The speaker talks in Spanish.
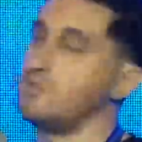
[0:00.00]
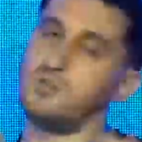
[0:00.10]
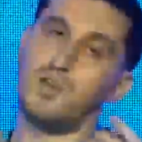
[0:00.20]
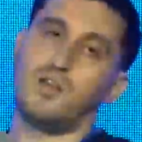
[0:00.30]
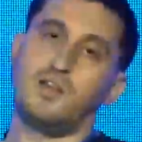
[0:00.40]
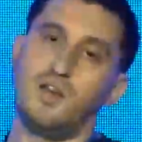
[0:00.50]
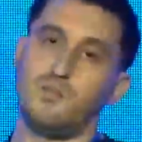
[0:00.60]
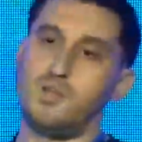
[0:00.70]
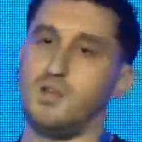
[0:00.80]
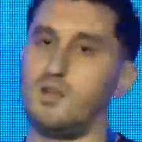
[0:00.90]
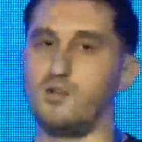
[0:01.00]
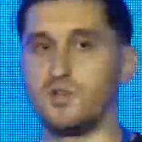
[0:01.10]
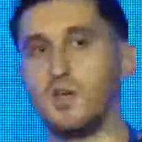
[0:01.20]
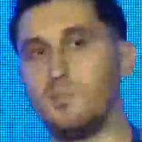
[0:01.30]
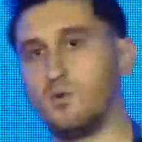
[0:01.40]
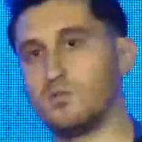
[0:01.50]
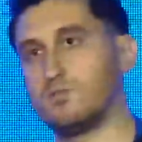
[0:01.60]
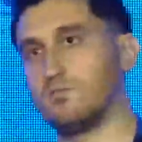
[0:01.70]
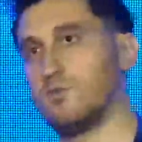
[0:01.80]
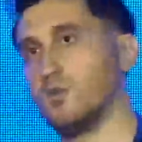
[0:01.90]
y que el día de mañana los
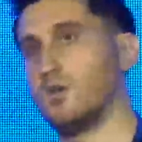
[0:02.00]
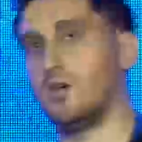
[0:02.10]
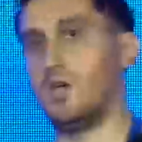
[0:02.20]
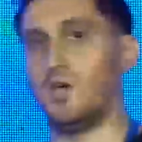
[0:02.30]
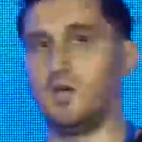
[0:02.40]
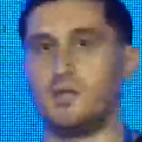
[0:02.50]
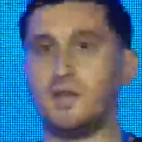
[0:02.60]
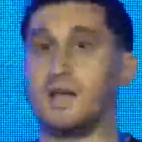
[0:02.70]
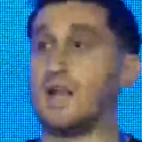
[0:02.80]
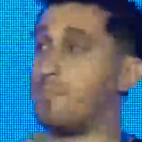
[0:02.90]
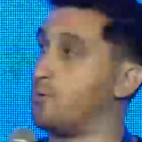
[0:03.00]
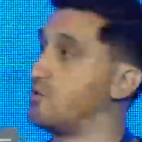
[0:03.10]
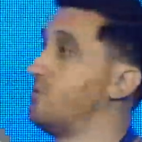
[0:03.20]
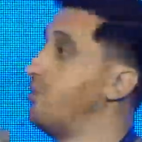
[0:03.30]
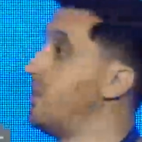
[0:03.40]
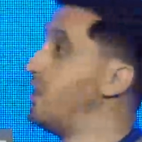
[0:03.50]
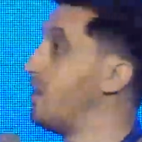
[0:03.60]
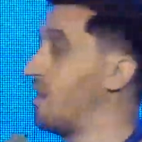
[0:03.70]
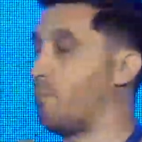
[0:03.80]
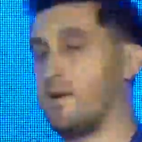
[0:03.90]
equipos eh, tengan la
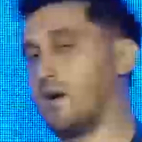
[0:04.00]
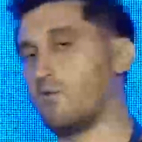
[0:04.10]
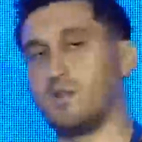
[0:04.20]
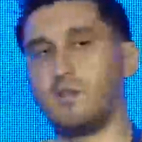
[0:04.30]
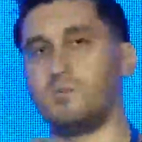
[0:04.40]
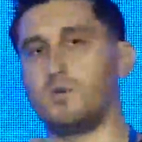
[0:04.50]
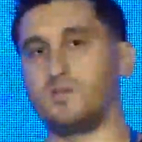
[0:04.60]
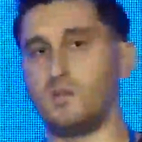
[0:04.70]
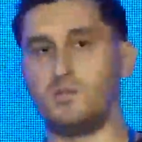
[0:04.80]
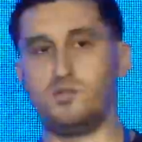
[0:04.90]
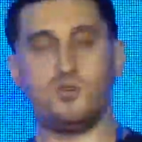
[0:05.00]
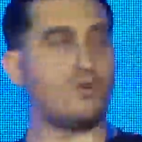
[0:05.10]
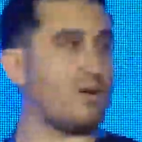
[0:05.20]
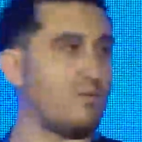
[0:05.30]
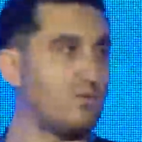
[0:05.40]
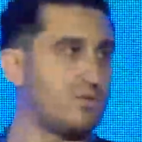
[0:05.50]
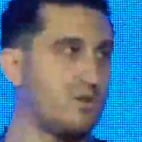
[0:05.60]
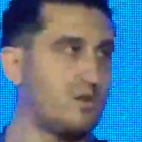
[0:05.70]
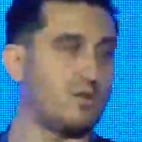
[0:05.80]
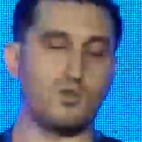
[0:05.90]
posibilidad de desplegar cualquier tipo de servicio o
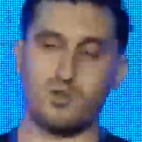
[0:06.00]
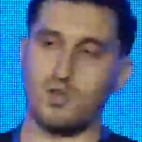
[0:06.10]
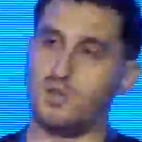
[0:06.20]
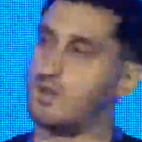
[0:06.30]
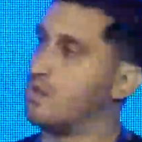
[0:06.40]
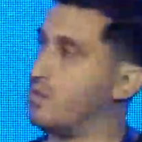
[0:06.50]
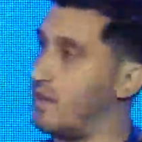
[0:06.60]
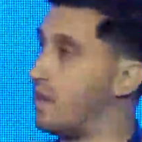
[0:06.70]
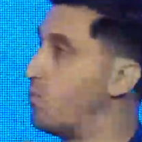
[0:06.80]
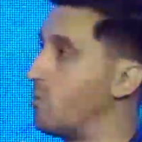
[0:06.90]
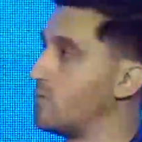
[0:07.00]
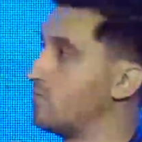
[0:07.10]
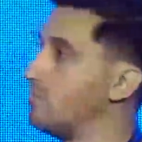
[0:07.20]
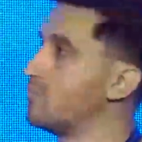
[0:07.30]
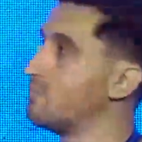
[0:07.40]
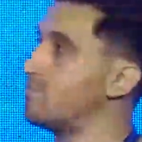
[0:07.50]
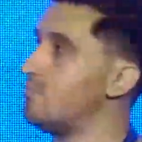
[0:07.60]
recurso dentro de, las nubes. Y